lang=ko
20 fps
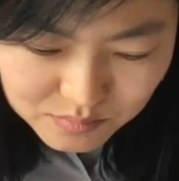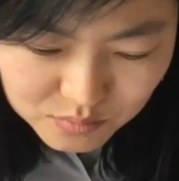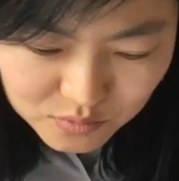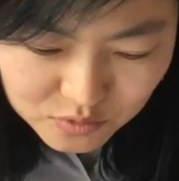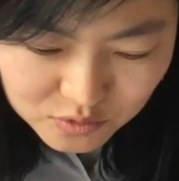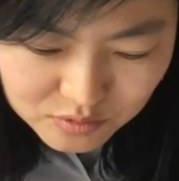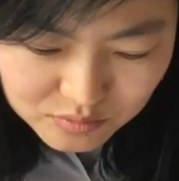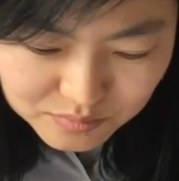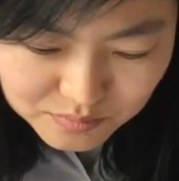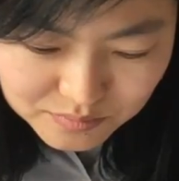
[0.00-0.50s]

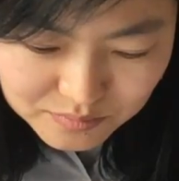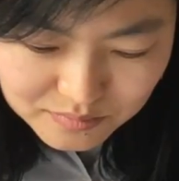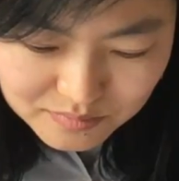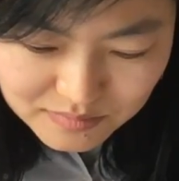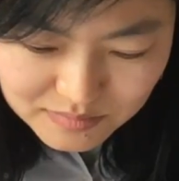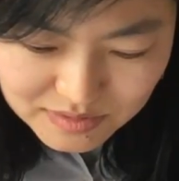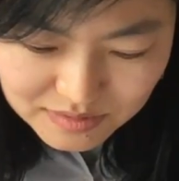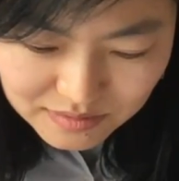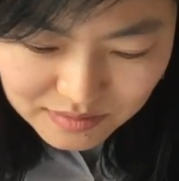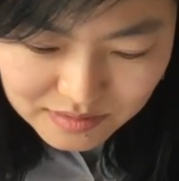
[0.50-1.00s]

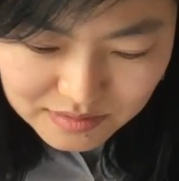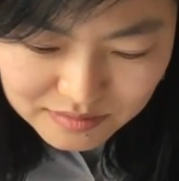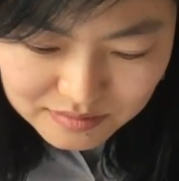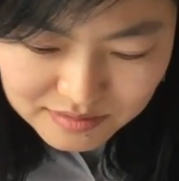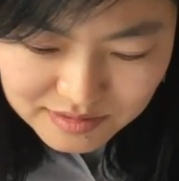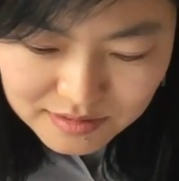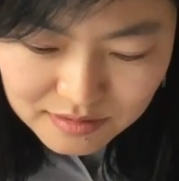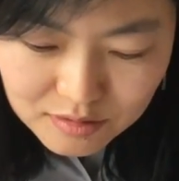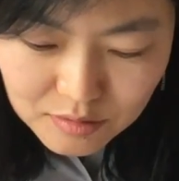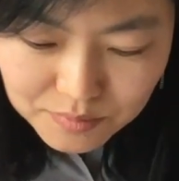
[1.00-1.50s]
뭐그러
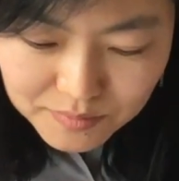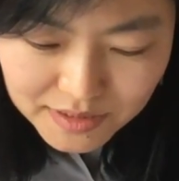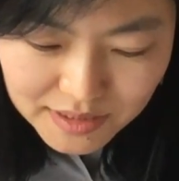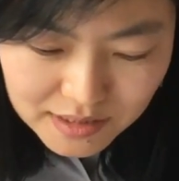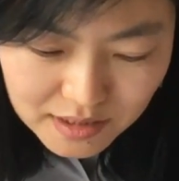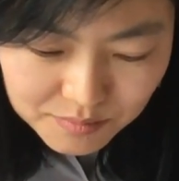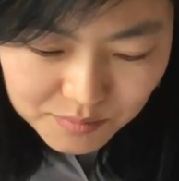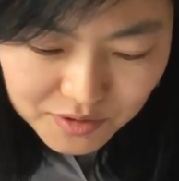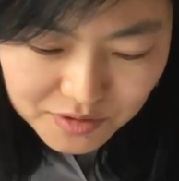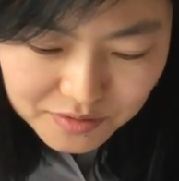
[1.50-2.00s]
즐겁게
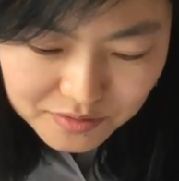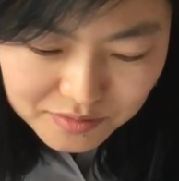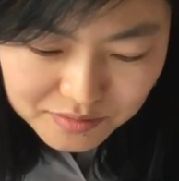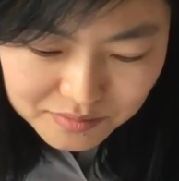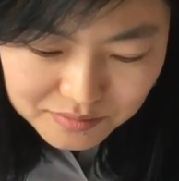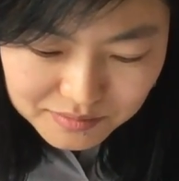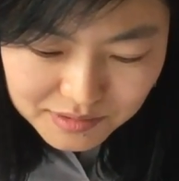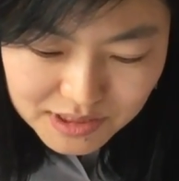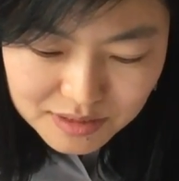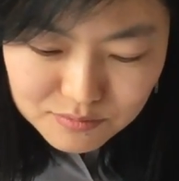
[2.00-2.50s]
하면
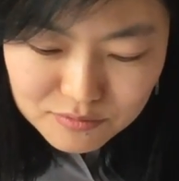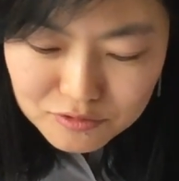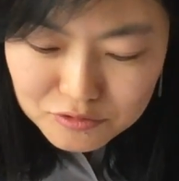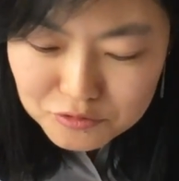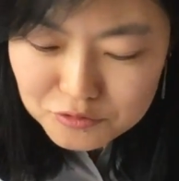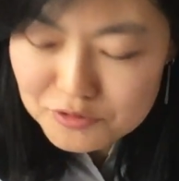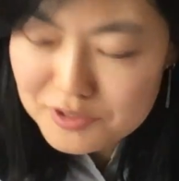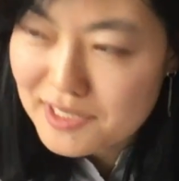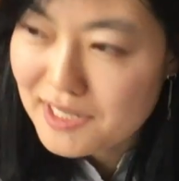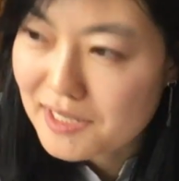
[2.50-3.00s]
힘을
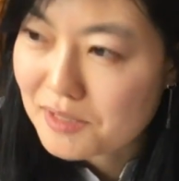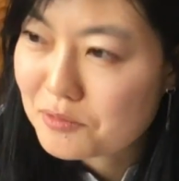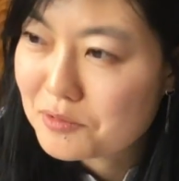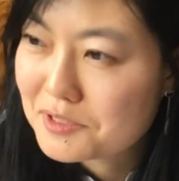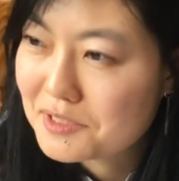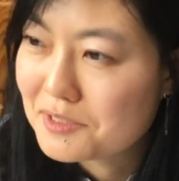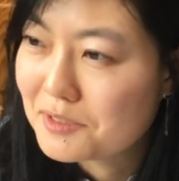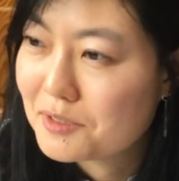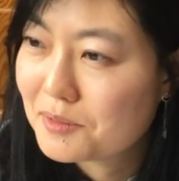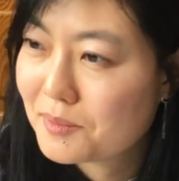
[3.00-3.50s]
주지 않고
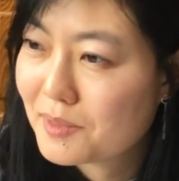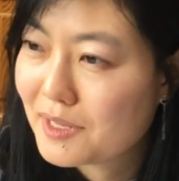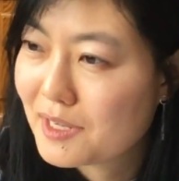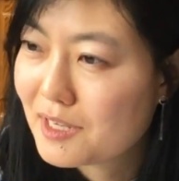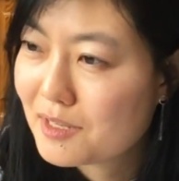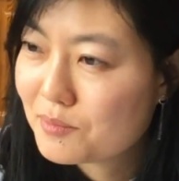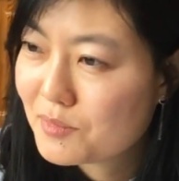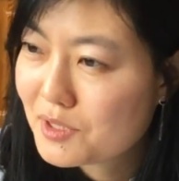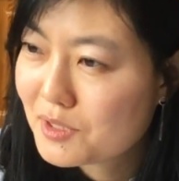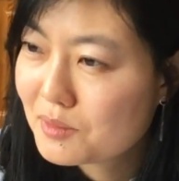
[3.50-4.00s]
즐겁게
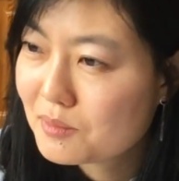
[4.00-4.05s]
하면